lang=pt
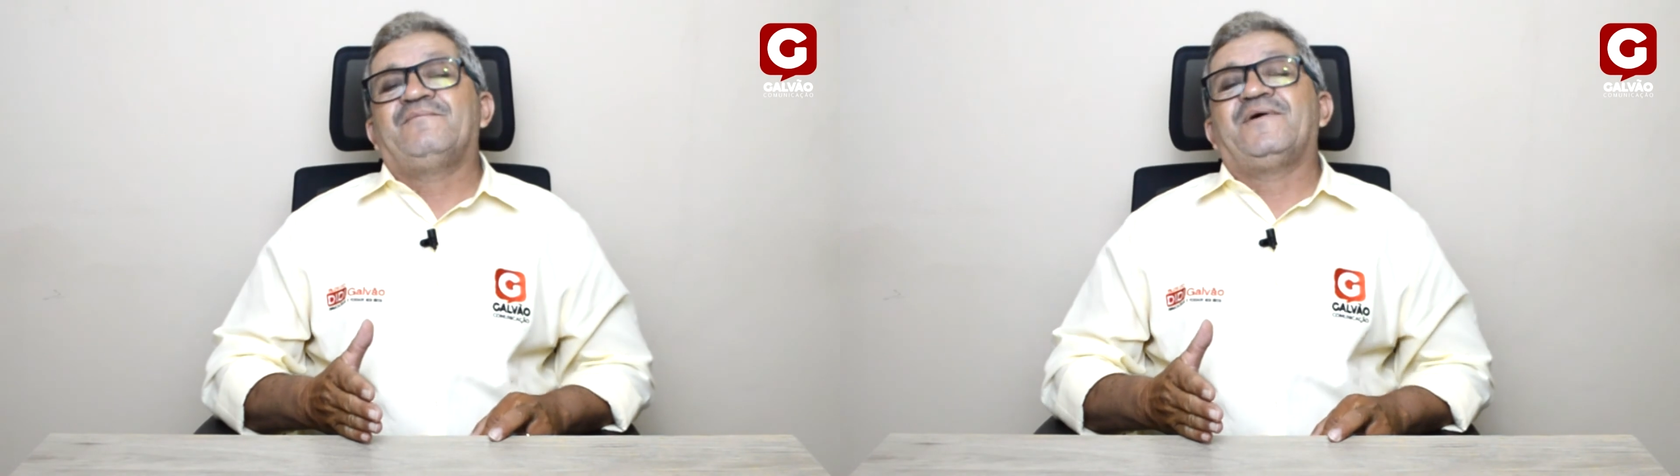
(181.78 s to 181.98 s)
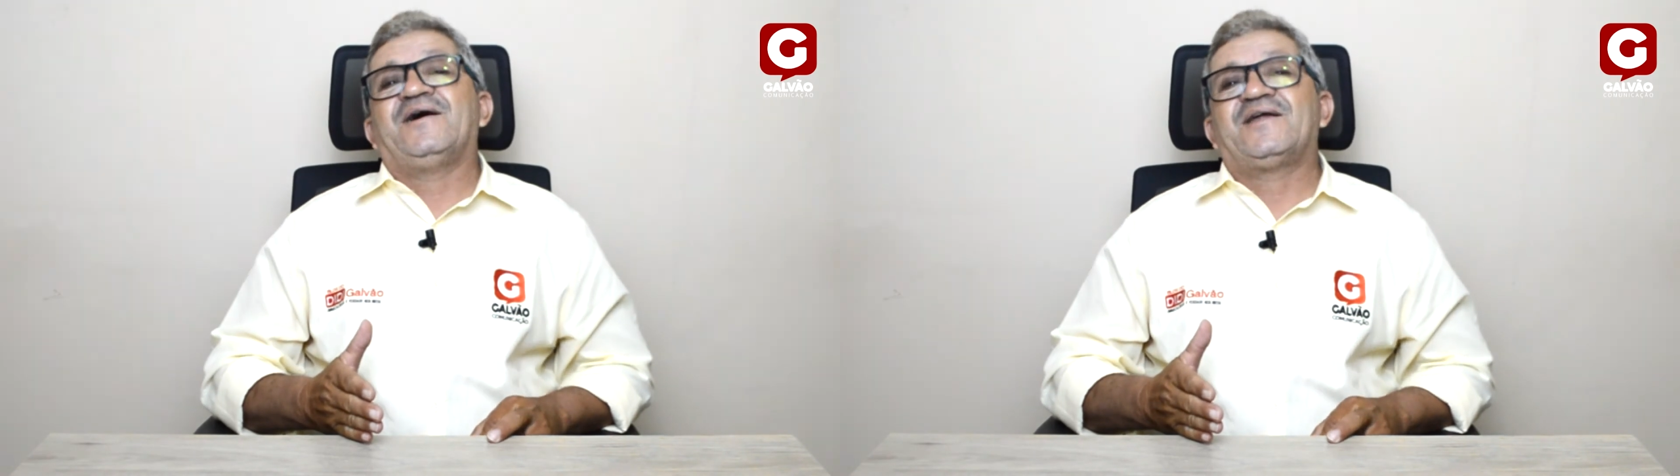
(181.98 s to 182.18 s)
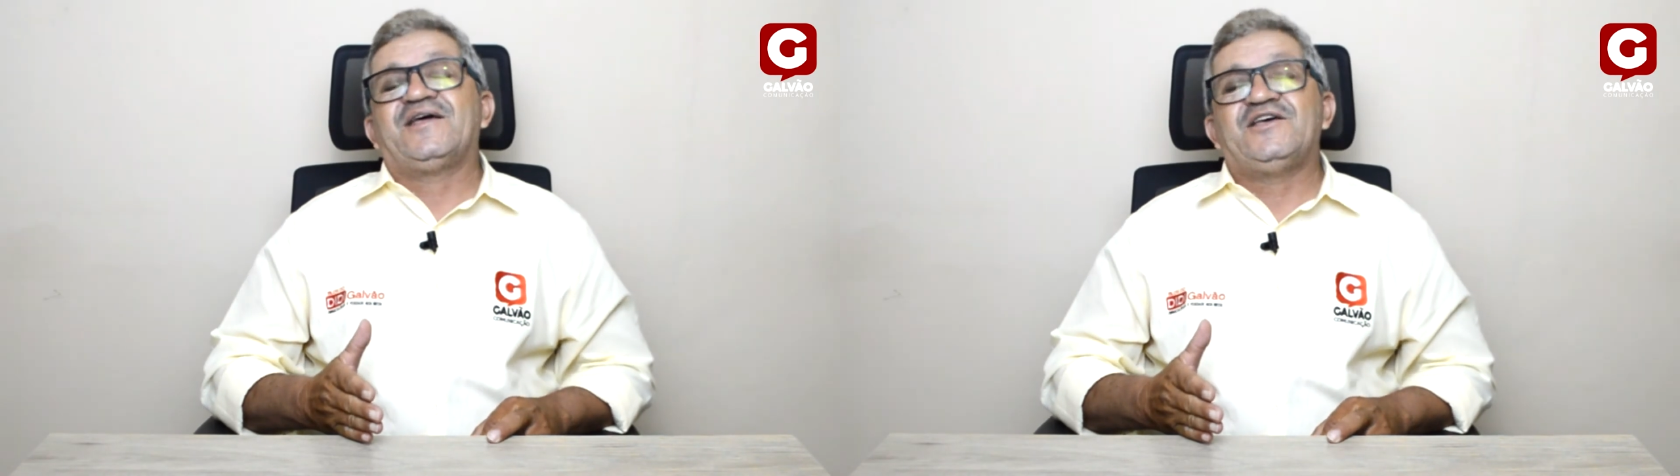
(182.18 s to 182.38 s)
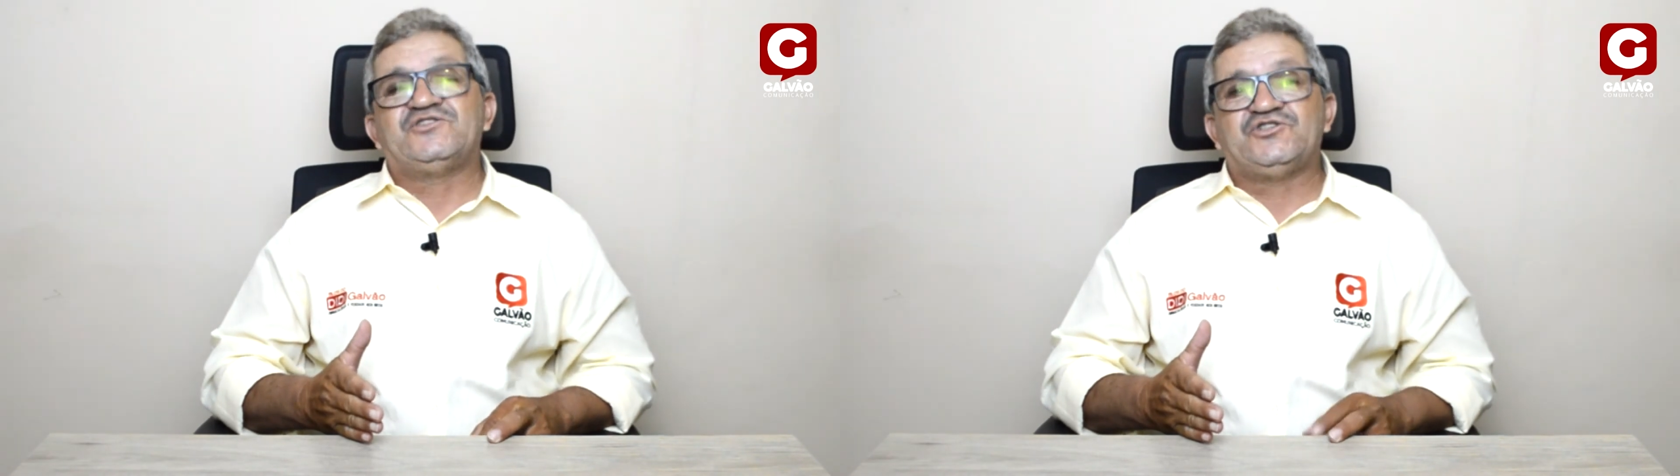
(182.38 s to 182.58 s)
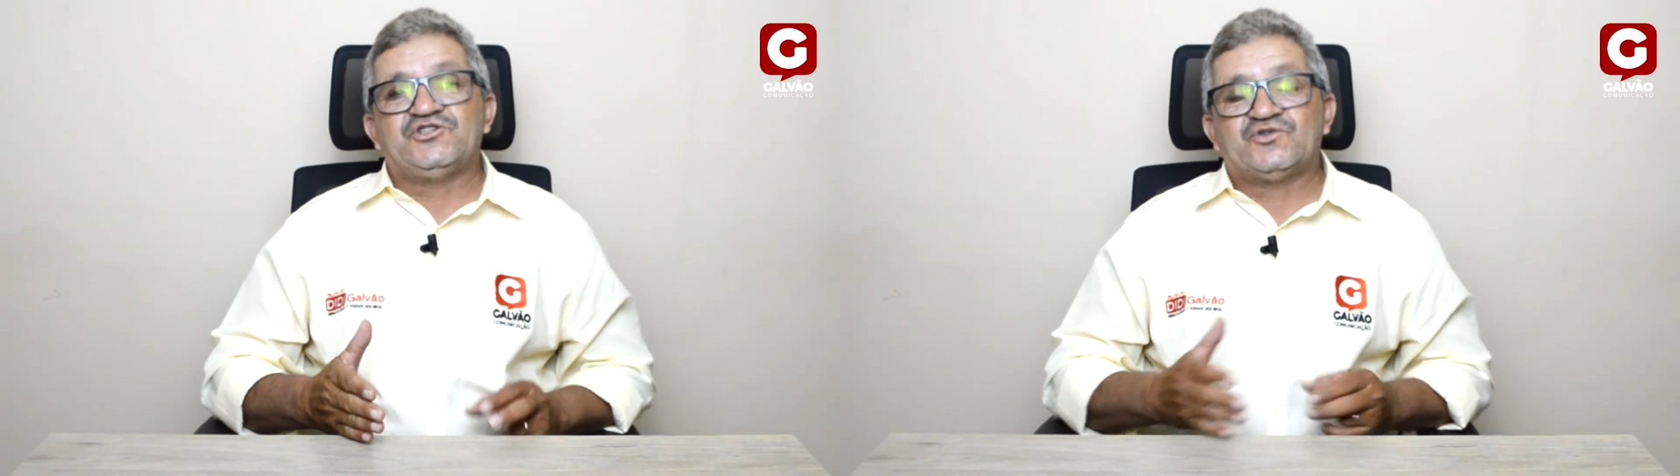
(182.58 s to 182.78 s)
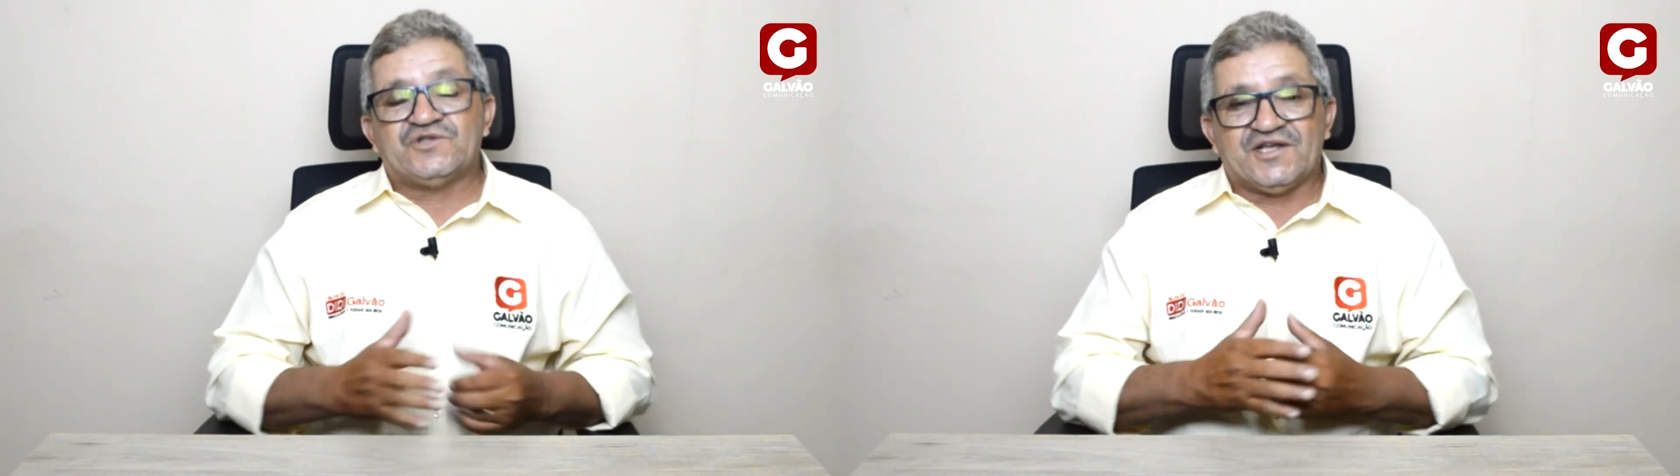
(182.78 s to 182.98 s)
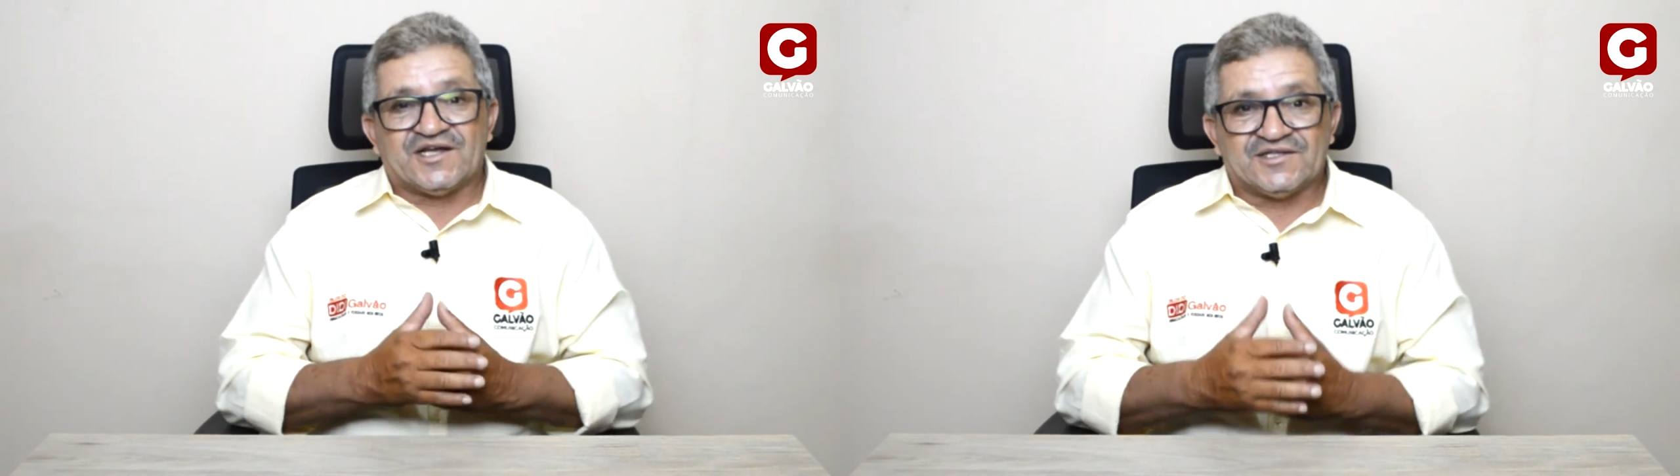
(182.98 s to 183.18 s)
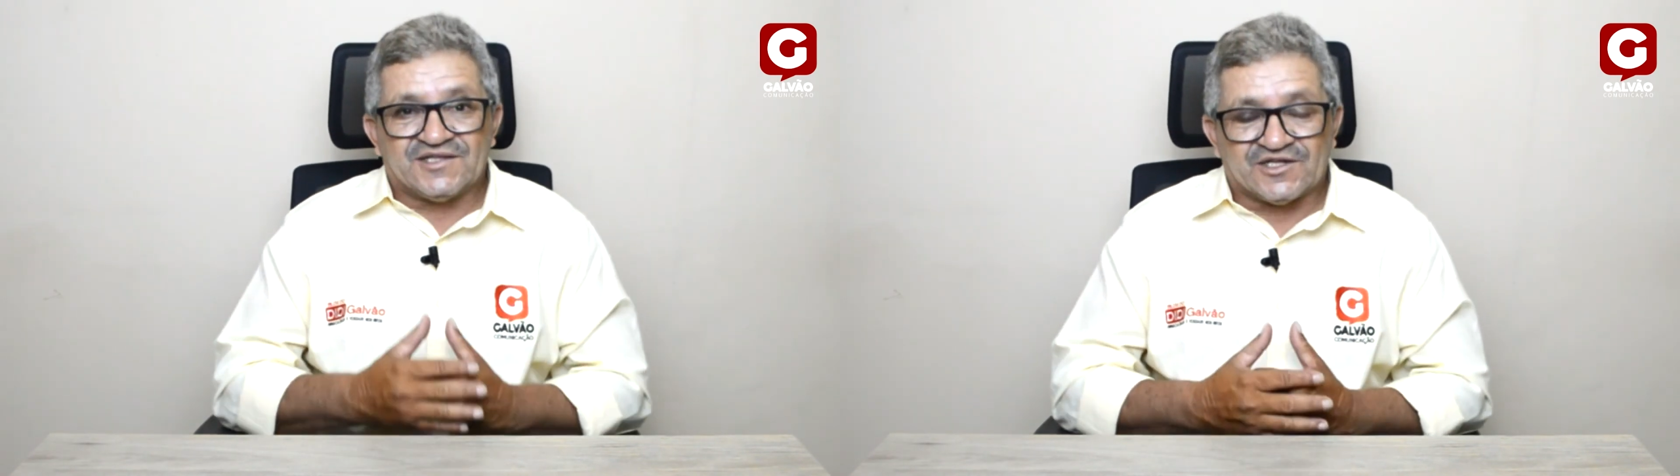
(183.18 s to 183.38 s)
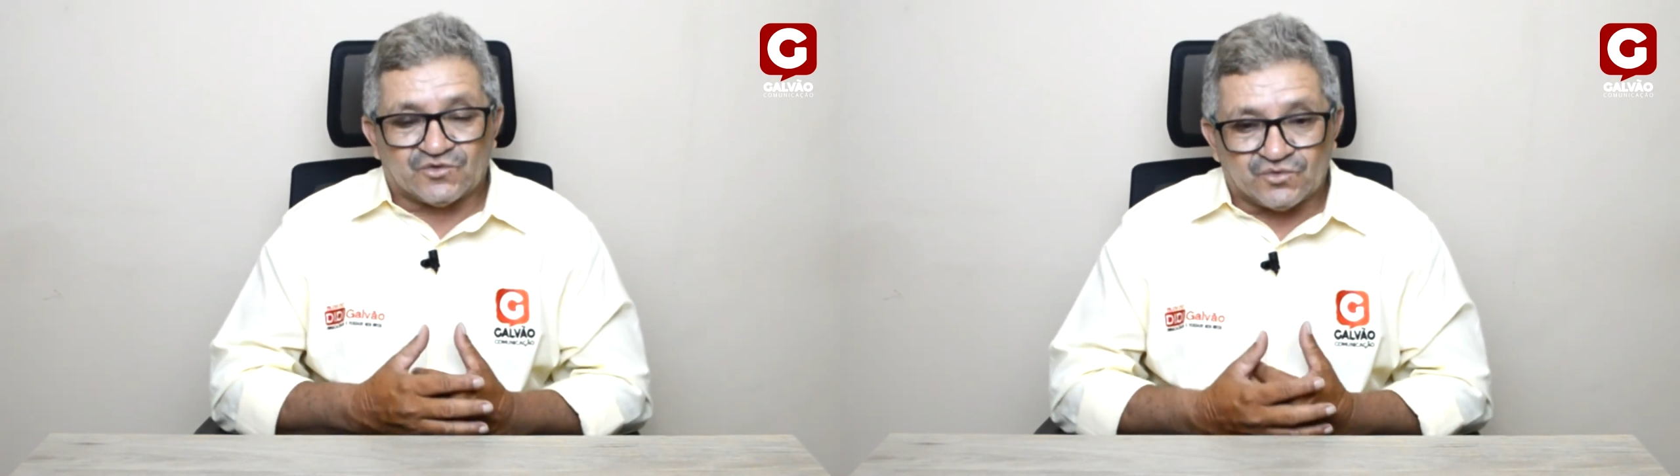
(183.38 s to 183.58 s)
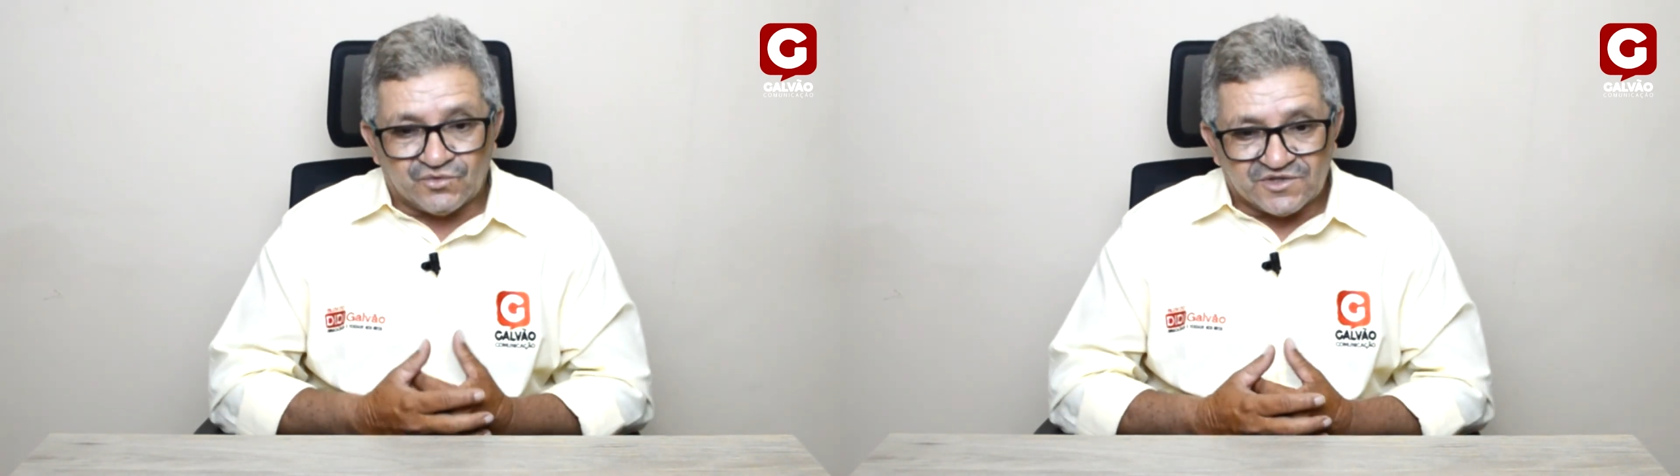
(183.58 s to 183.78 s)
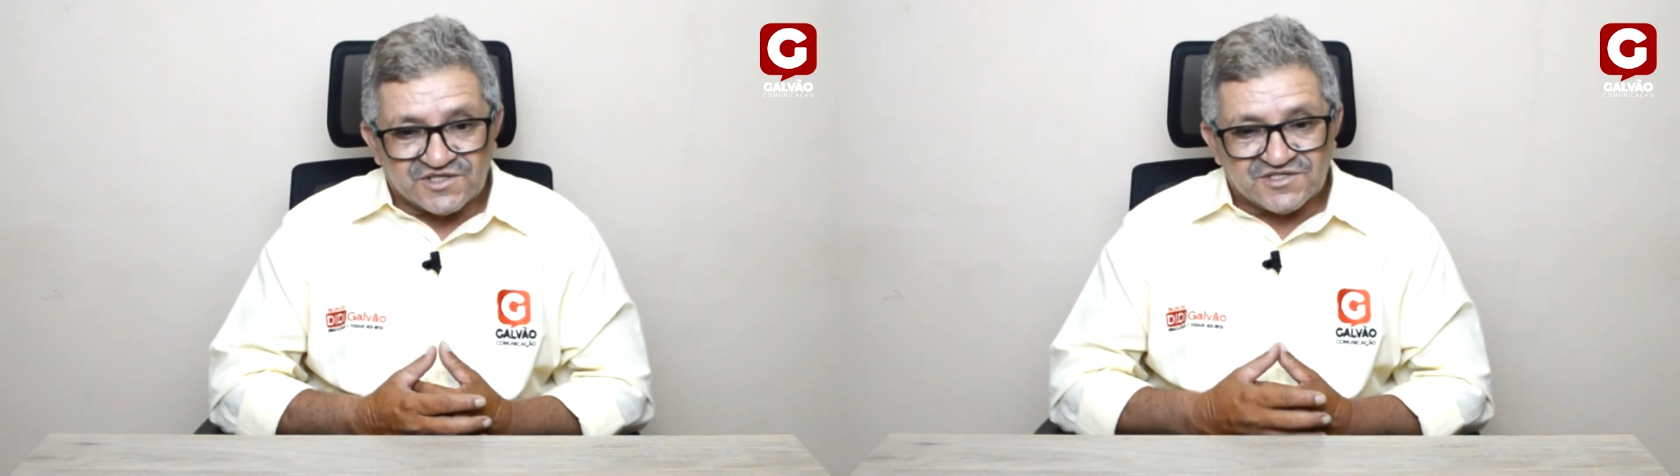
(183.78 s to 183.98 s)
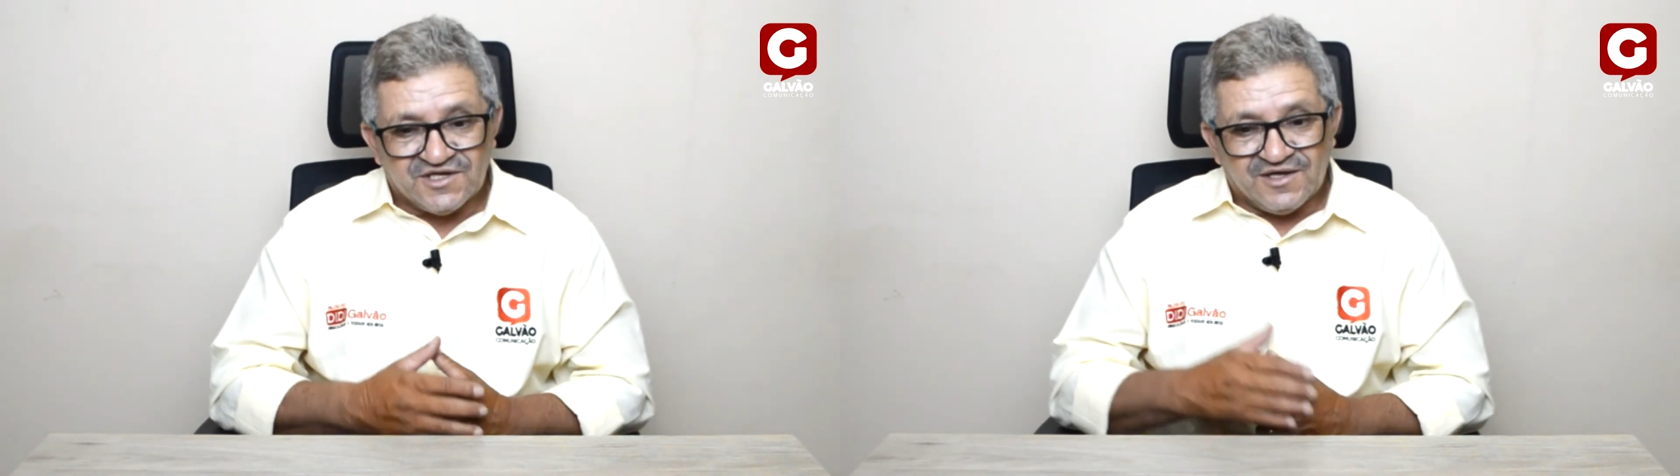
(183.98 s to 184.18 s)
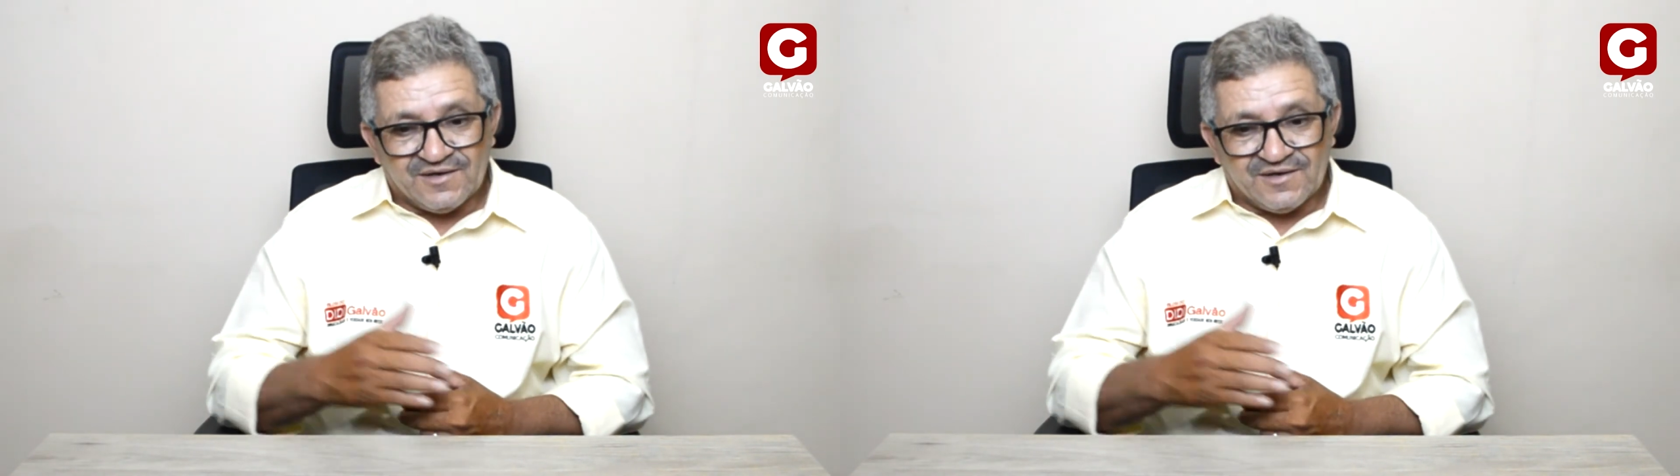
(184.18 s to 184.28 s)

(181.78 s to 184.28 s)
para registro de candidaturas